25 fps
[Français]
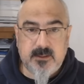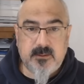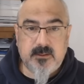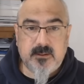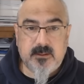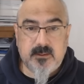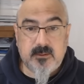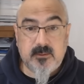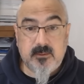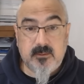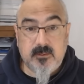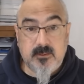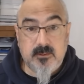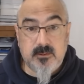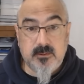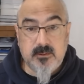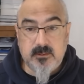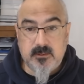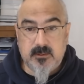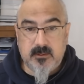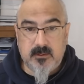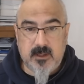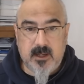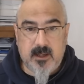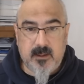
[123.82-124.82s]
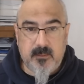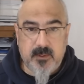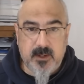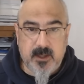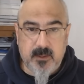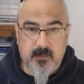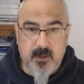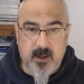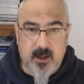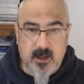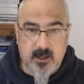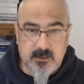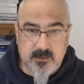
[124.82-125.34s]
au cours de la
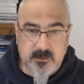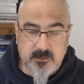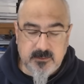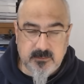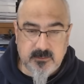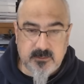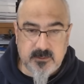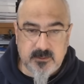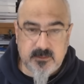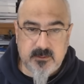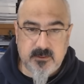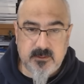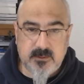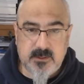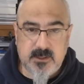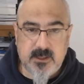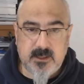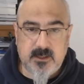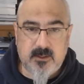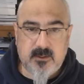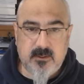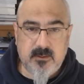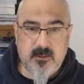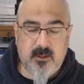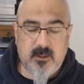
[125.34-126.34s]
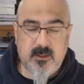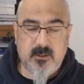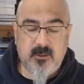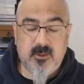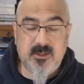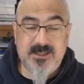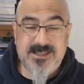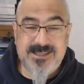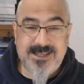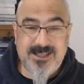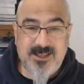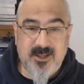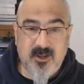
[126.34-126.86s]
préparation de, cette, de
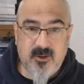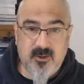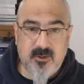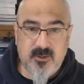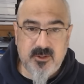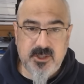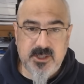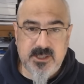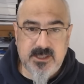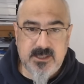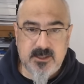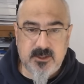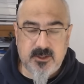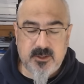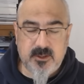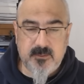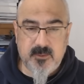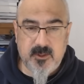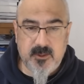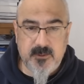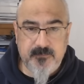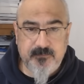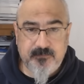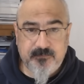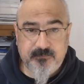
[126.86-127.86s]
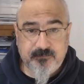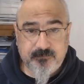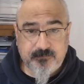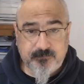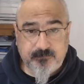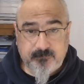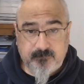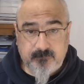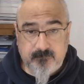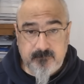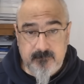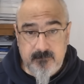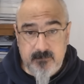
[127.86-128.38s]
cet enregistrement.
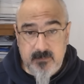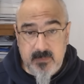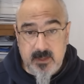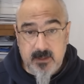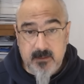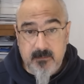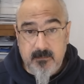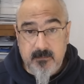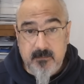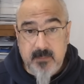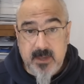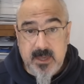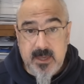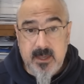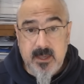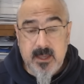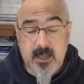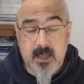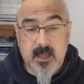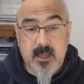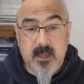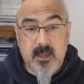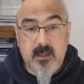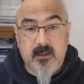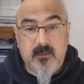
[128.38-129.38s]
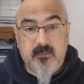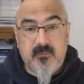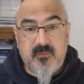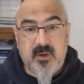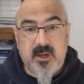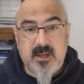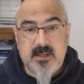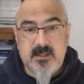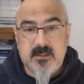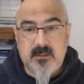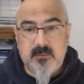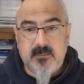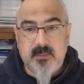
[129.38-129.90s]
Mais
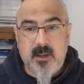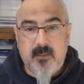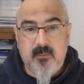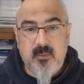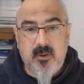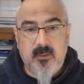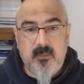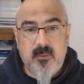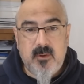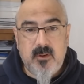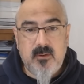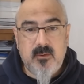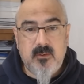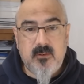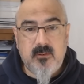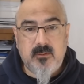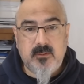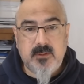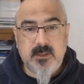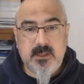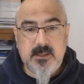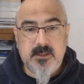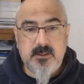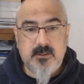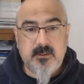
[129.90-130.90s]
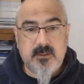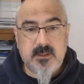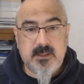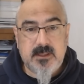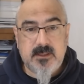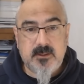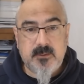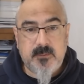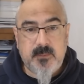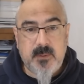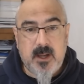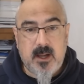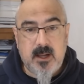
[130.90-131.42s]
vraisemblablement, on est sur
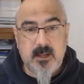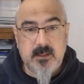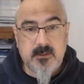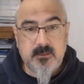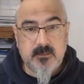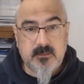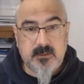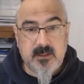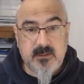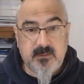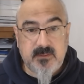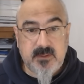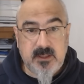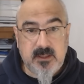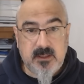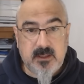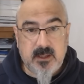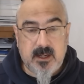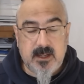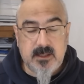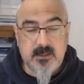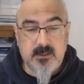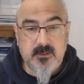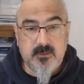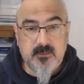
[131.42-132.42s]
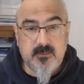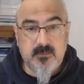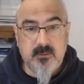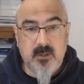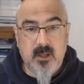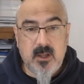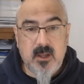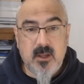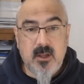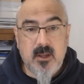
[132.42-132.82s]
des opérations d'infiltration